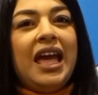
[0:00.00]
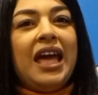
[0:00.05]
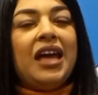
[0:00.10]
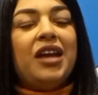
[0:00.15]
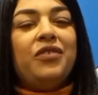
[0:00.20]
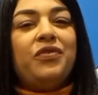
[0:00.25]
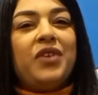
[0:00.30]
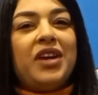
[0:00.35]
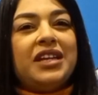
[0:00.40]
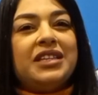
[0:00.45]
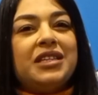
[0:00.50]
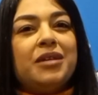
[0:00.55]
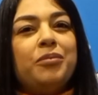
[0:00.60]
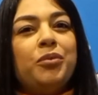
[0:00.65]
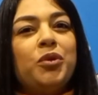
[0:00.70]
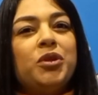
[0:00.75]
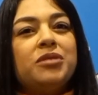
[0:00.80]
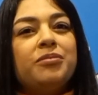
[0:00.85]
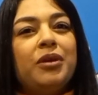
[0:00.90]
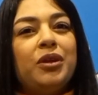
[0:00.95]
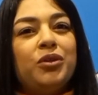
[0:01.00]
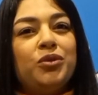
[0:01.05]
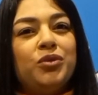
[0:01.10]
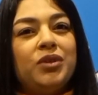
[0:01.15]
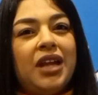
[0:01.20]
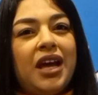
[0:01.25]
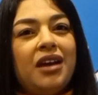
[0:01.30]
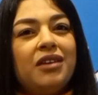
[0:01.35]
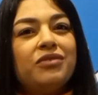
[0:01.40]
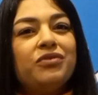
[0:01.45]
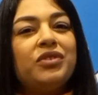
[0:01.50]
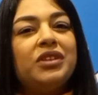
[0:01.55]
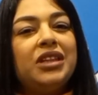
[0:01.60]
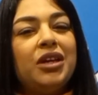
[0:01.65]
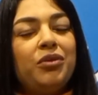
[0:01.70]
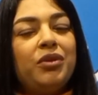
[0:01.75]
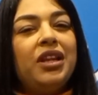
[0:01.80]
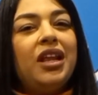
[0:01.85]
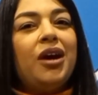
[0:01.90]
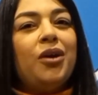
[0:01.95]
الفائزة بالرتبة الأولى في
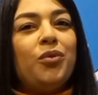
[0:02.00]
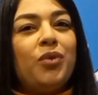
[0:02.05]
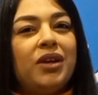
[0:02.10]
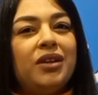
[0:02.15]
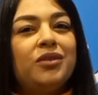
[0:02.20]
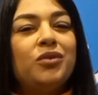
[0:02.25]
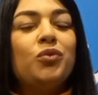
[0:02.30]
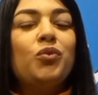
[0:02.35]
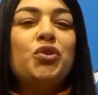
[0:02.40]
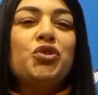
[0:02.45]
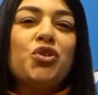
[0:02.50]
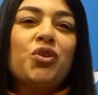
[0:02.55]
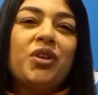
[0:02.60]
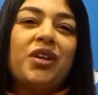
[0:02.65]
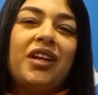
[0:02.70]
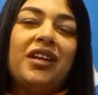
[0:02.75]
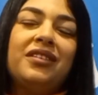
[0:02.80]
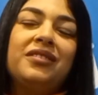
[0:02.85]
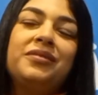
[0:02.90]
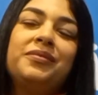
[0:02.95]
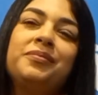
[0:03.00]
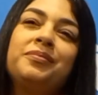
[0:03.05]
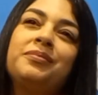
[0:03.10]
الدور الأول وشكرا